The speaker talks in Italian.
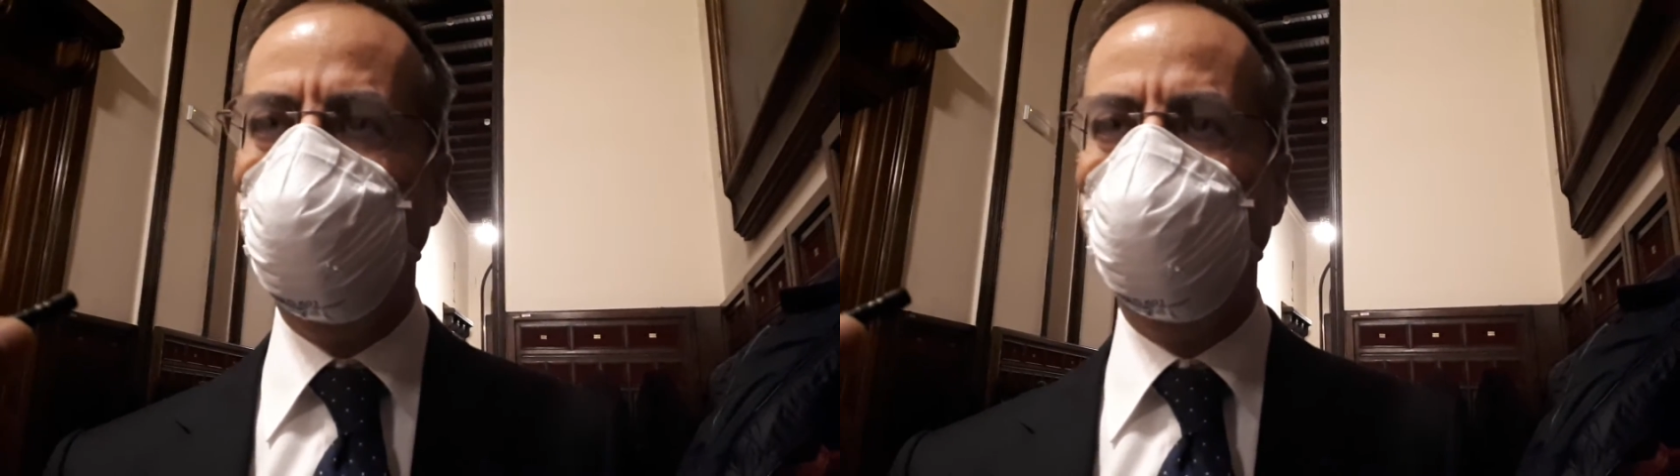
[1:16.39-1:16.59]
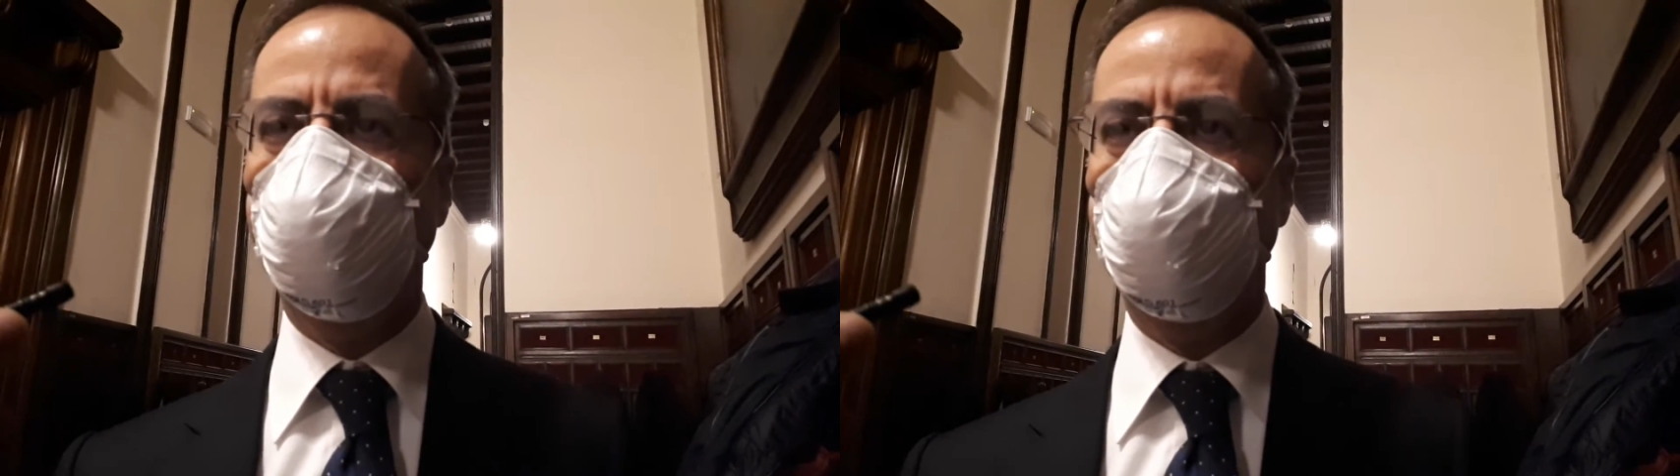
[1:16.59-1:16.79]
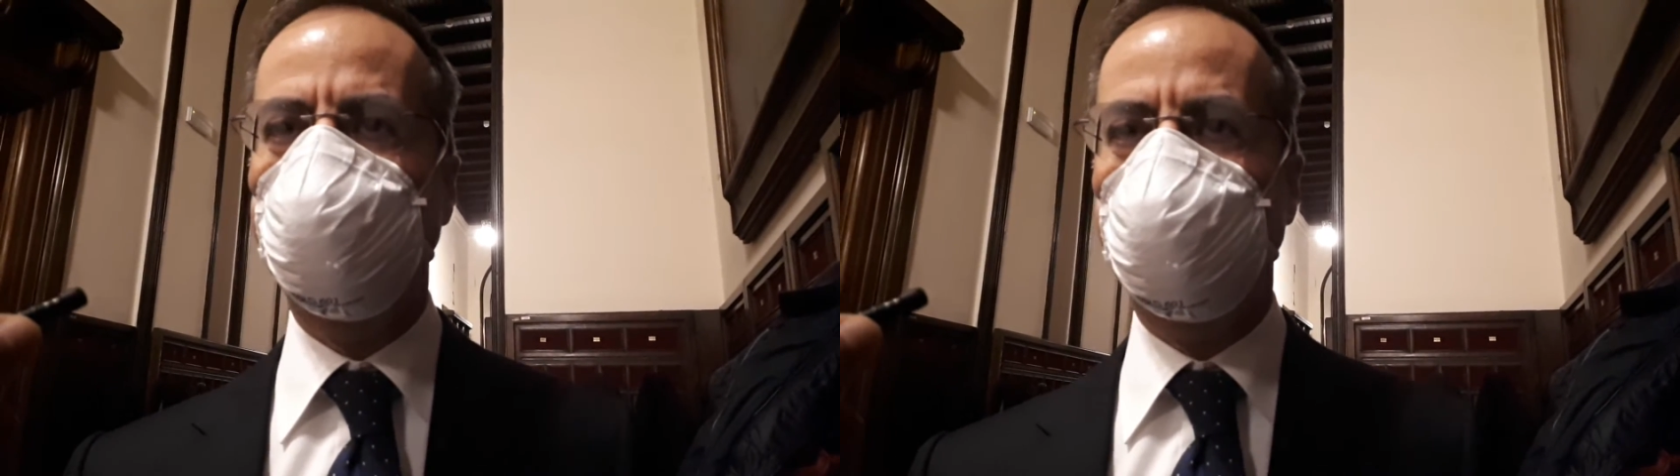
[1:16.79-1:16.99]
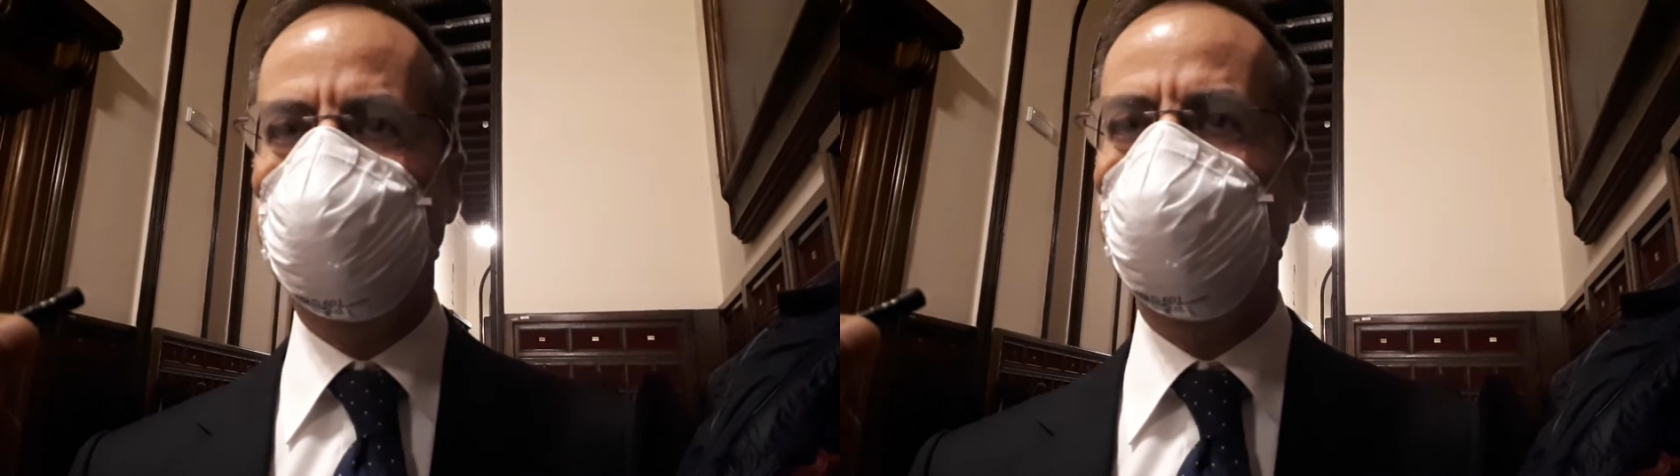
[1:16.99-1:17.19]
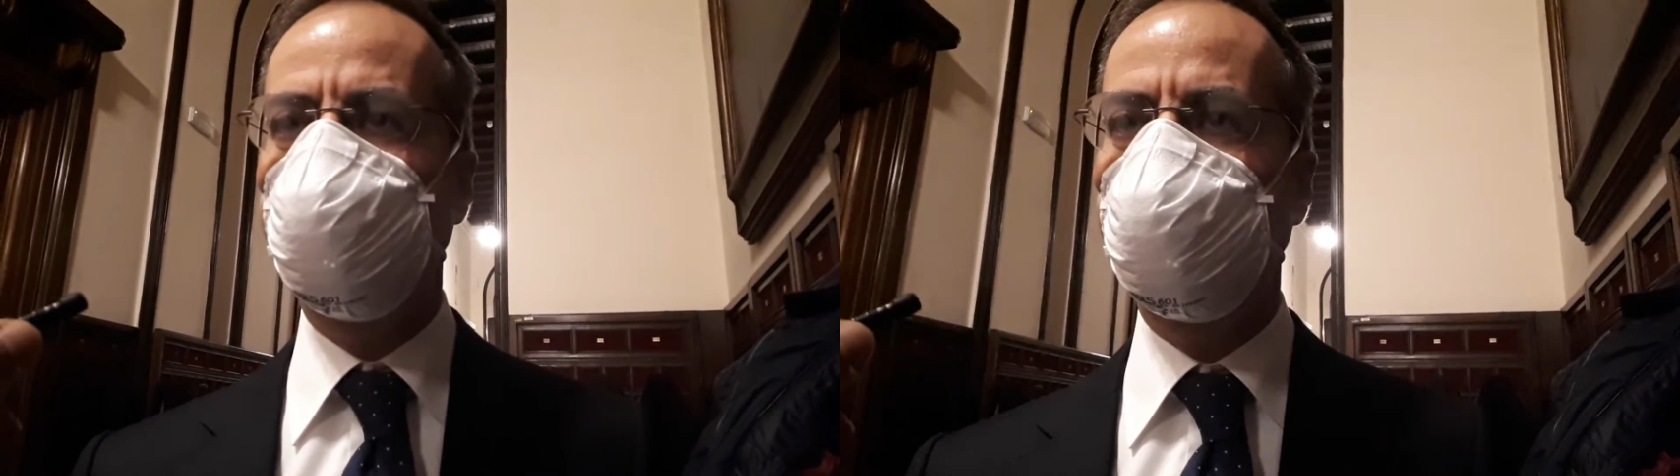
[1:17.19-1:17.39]
euro a
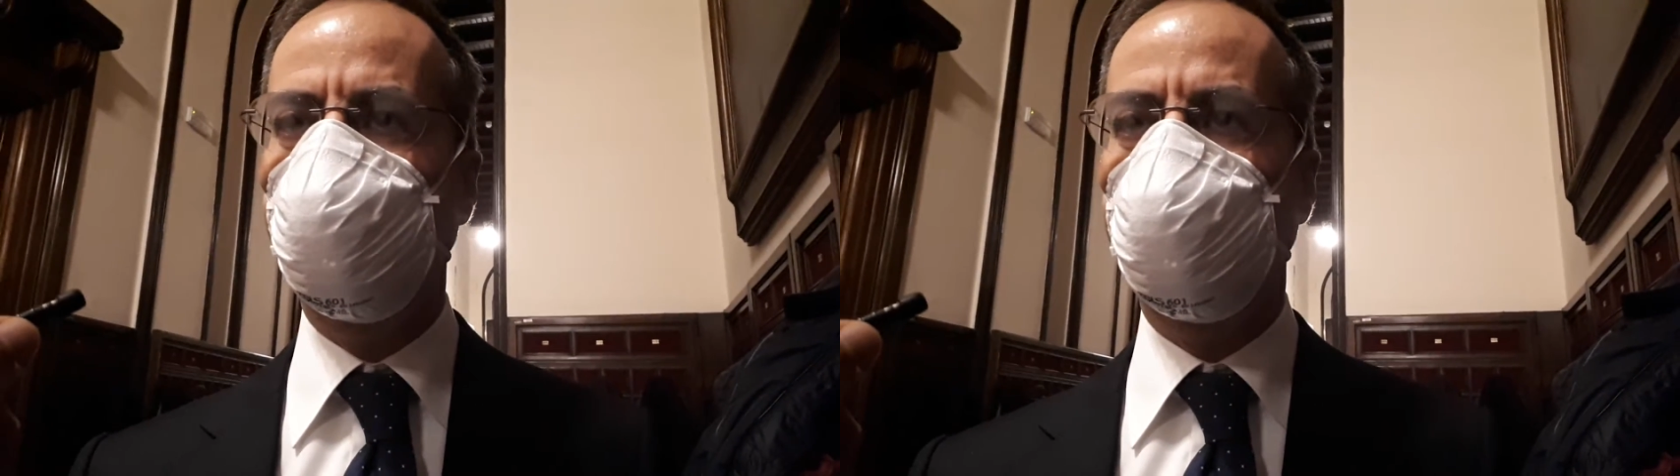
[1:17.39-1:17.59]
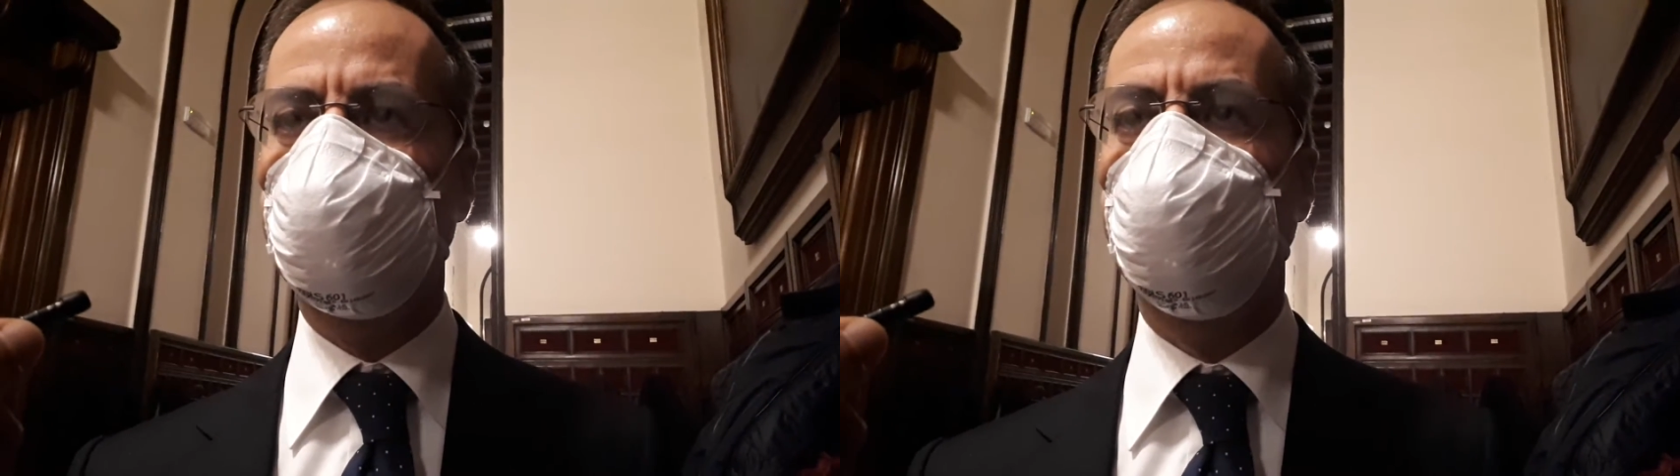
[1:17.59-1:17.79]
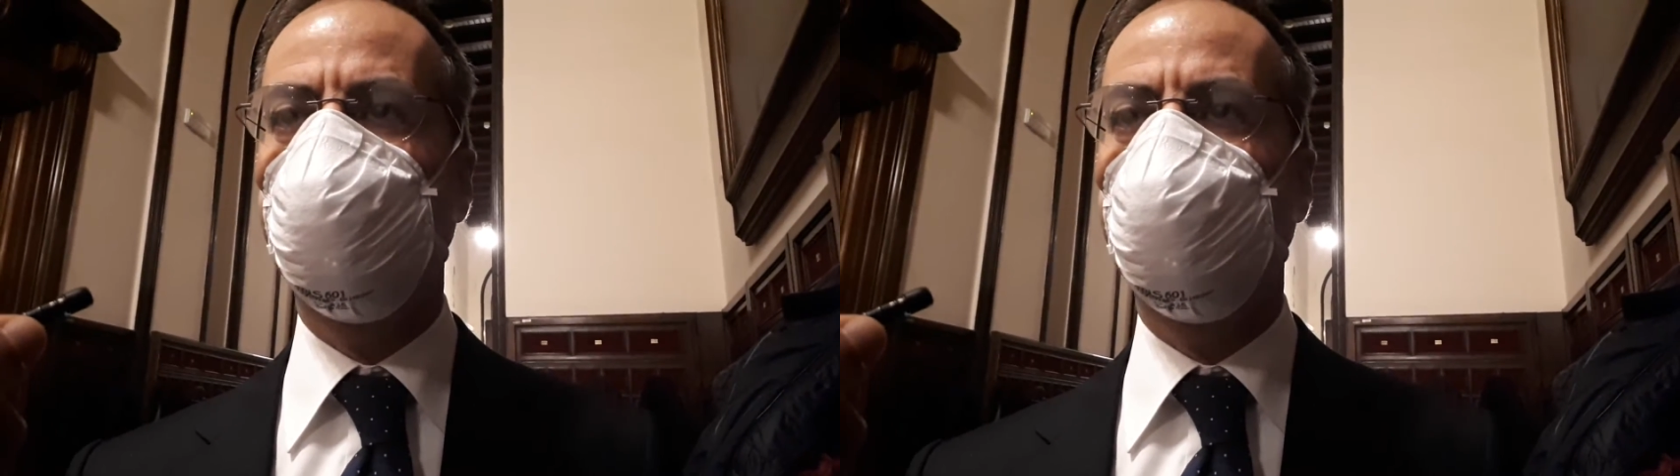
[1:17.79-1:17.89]
tassi di interesse